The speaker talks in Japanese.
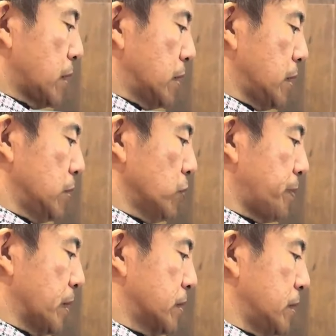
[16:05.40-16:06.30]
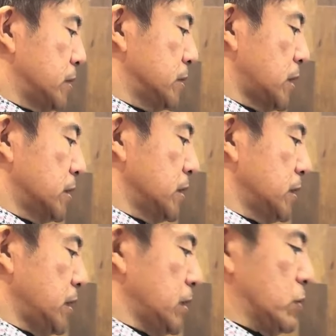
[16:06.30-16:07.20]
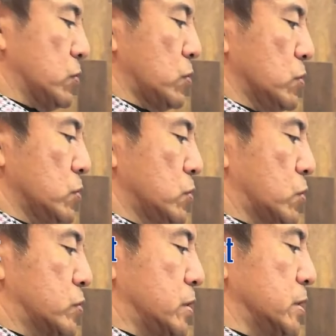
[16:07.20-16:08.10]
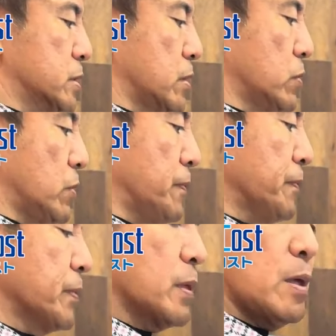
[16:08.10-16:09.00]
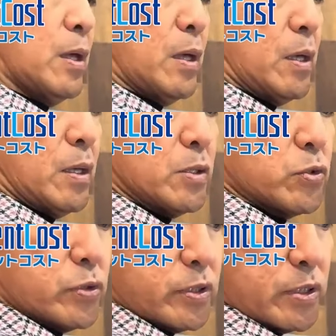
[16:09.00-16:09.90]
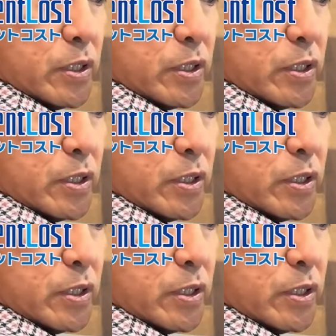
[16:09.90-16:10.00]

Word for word: カラードパッセンジャーディティールということなんですけど、えー、助手